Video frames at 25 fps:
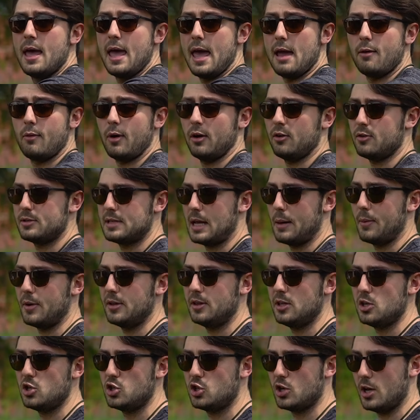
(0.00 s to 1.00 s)
e quando siamo in
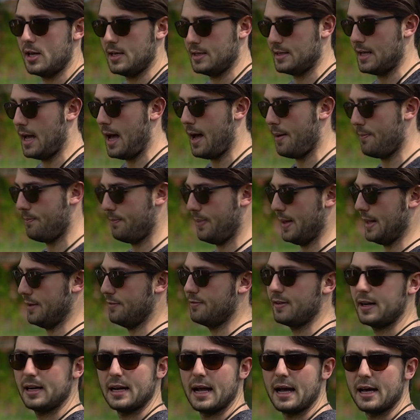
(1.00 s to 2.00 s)
discesa per
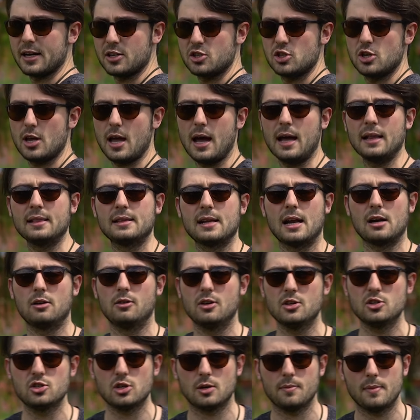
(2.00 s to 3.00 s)
frenarci andranno
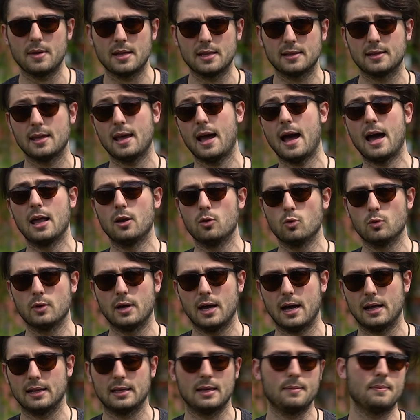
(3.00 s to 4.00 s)
leggermente
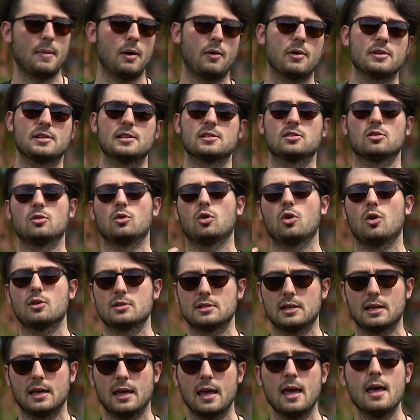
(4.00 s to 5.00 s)
allungate, ma queste sono
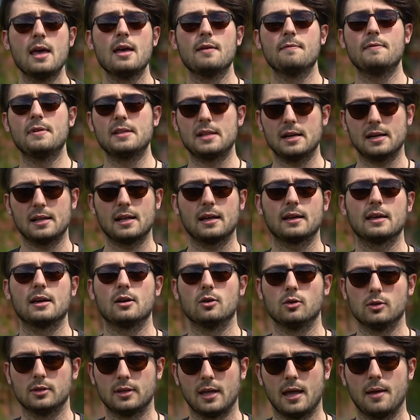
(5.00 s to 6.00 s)
cose che vedrete anche
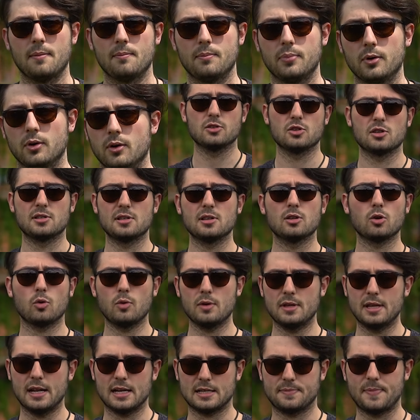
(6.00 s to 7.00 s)
col tempo. Gestito
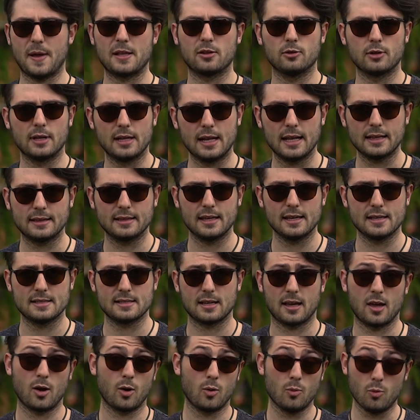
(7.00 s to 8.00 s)
quindi l'aspetto
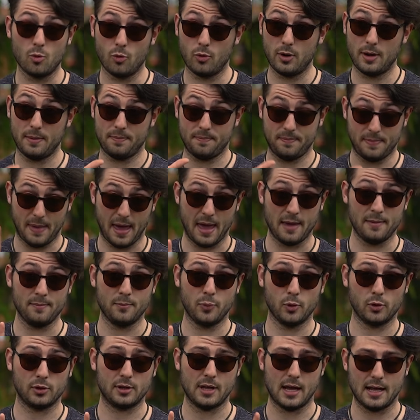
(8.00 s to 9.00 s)
dell'altezza che comunque è
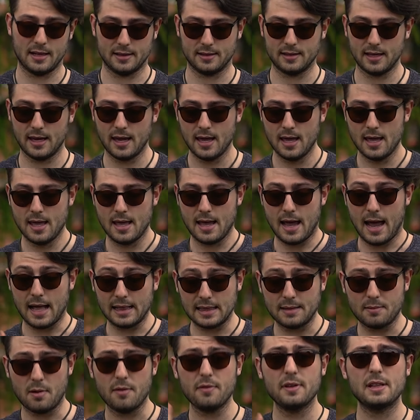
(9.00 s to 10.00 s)
importante,
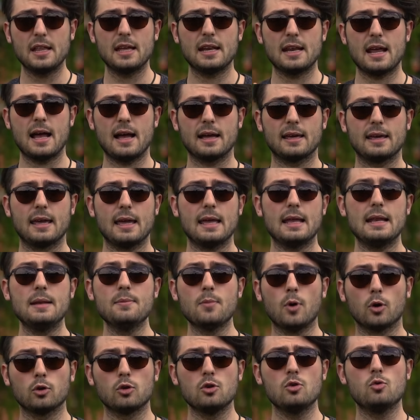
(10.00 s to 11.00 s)
andiamo a vedere anche il
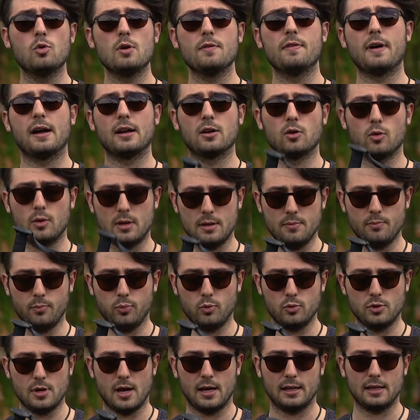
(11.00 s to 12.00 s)
modo in cui vanno
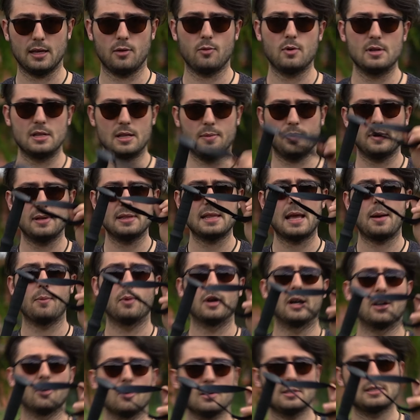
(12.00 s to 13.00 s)
impugnate. Quindi prendiamo
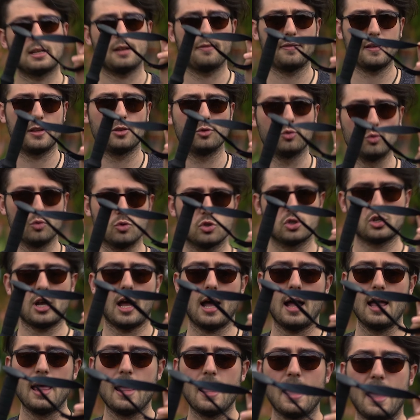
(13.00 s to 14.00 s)
la nostra
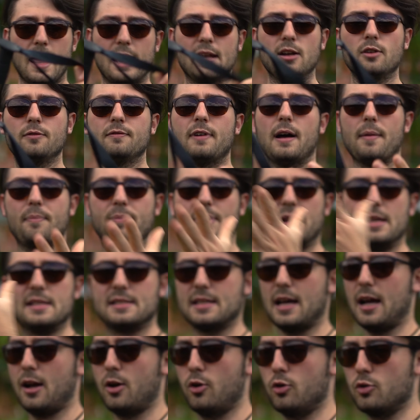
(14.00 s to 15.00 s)
fettuccia e non va
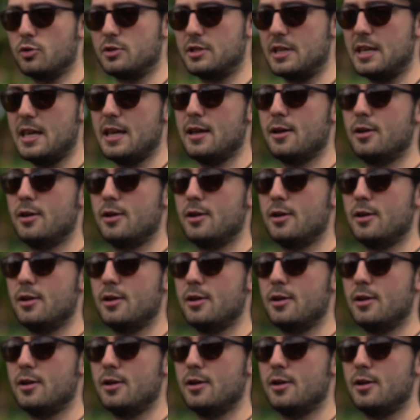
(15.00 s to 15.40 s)
presa così,